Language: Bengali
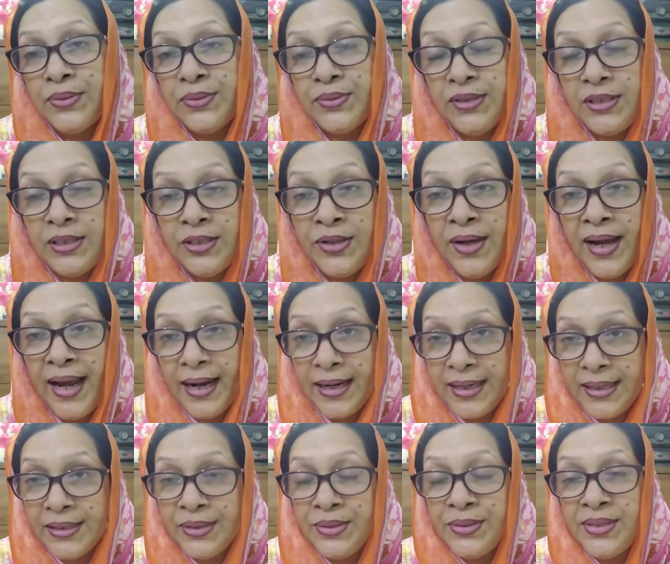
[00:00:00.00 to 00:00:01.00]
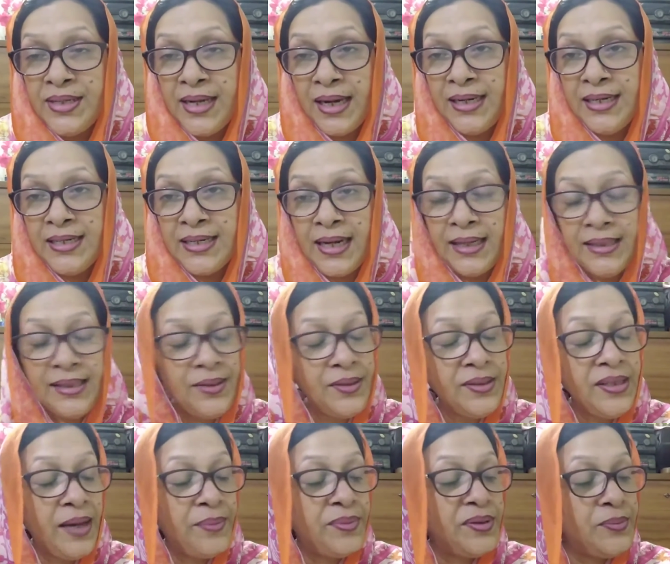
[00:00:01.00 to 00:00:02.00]
উনিশশো সালে
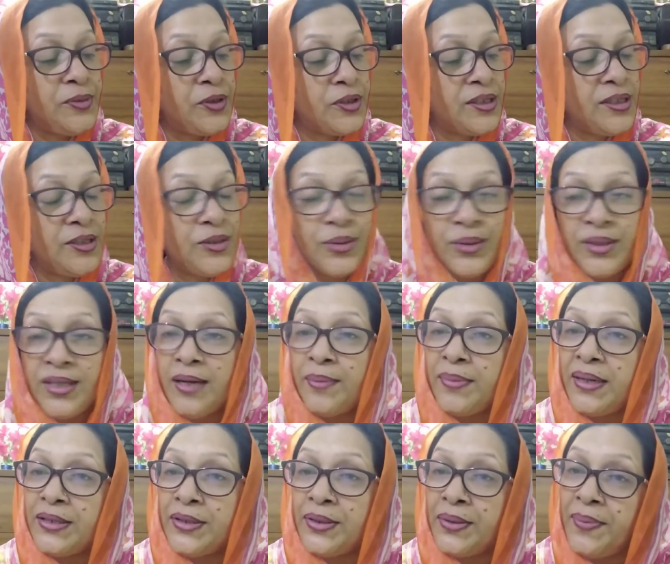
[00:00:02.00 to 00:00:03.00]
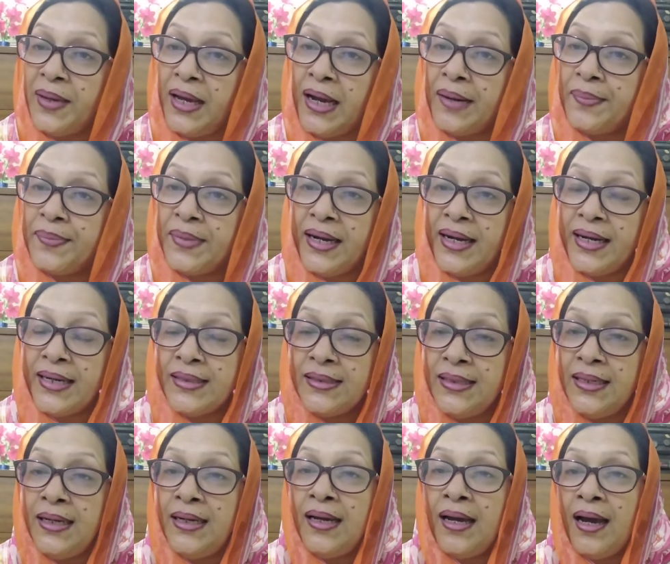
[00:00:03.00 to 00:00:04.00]
স্বাধীনতা এবং মুক্তিযুদ্ধের মাধ্যমে আমরা
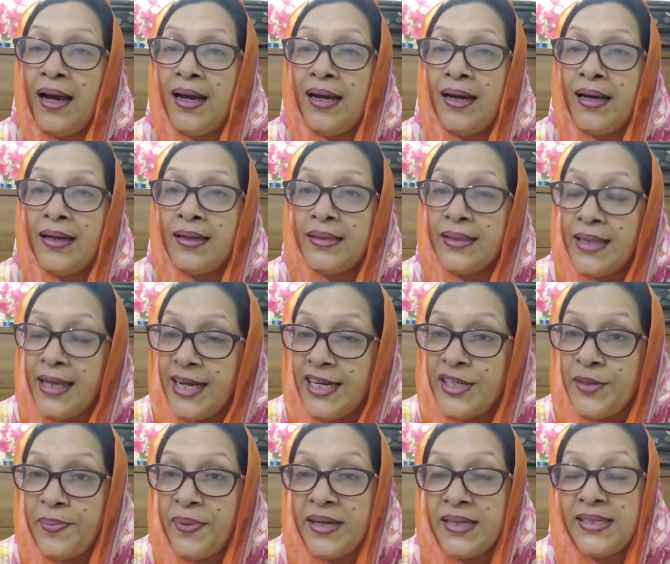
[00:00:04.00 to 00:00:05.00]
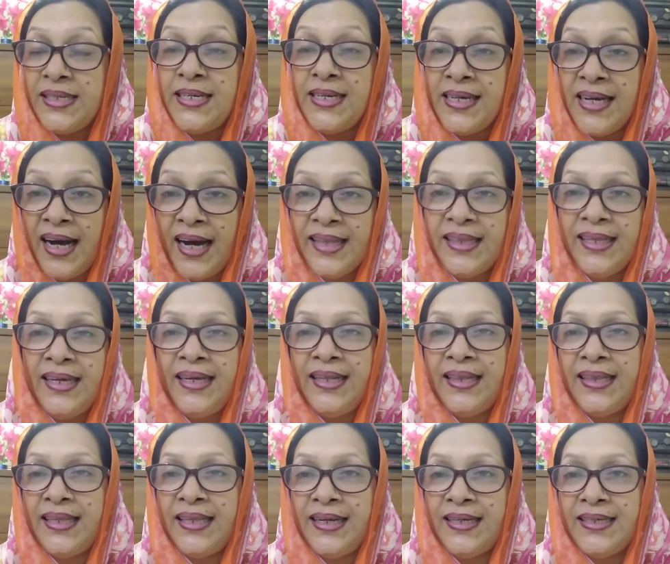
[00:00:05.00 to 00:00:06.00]
একটি দেশ পেয়েছি স্বাধীন
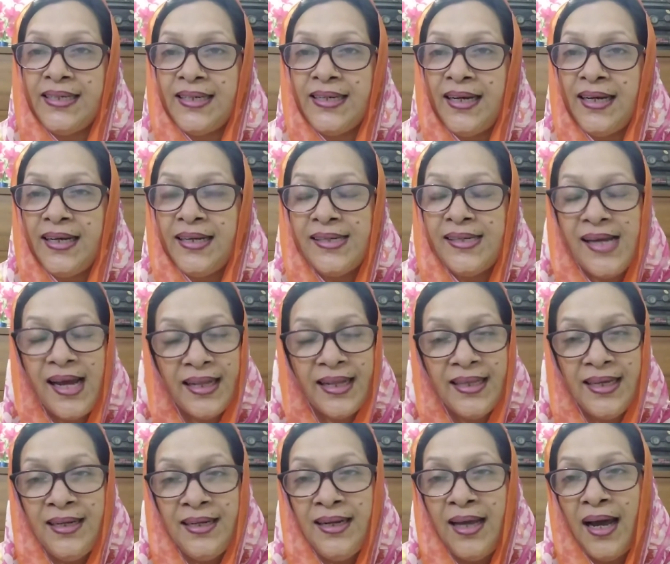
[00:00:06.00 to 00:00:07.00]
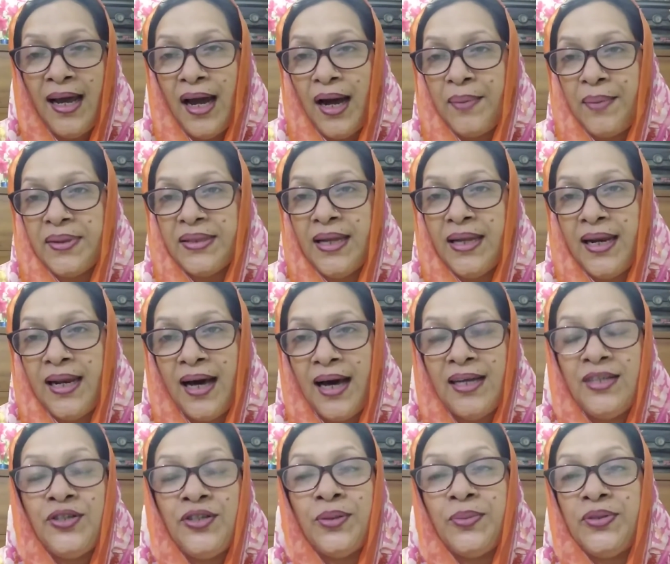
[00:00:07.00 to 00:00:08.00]
দেশ স্বাধীন আমাদের
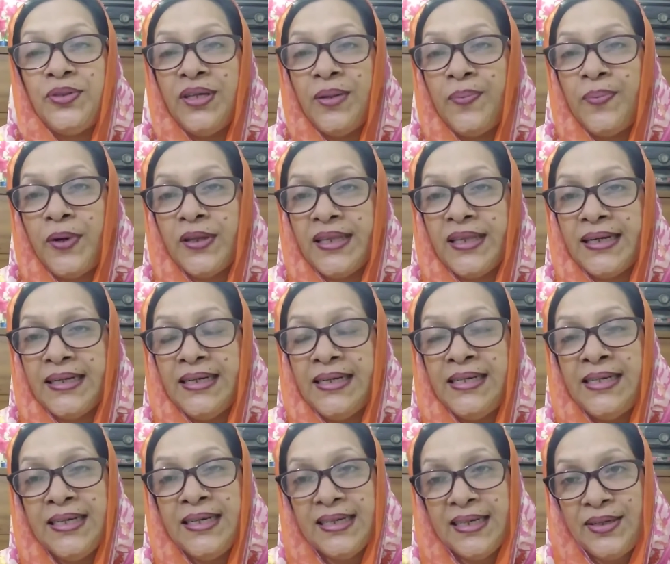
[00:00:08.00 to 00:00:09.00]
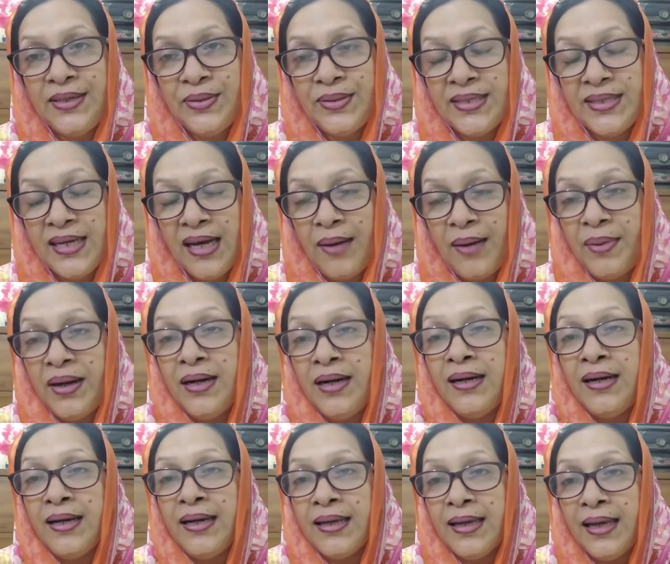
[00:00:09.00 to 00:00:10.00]
লাল সবুজের পতাকা সেটি হচ্ছে আমার
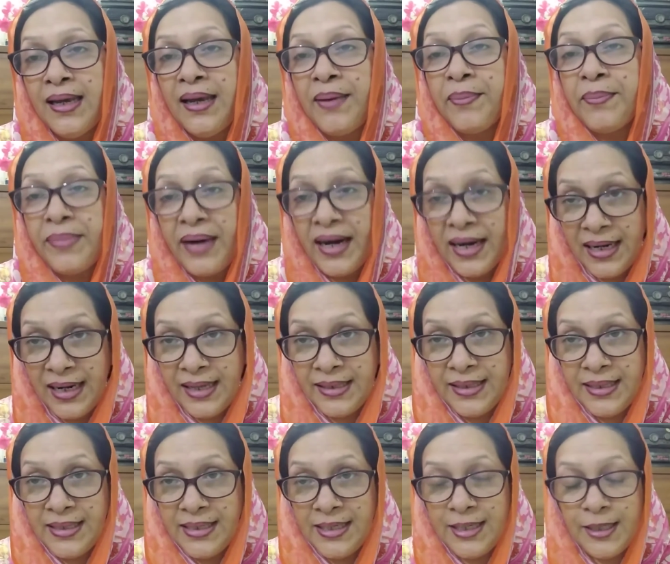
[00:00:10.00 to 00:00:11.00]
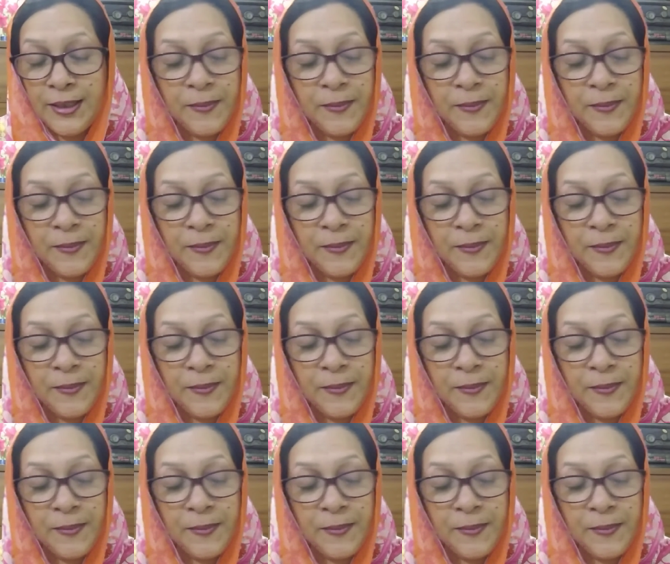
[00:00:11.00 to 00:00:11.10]
কি বাংলাদেশ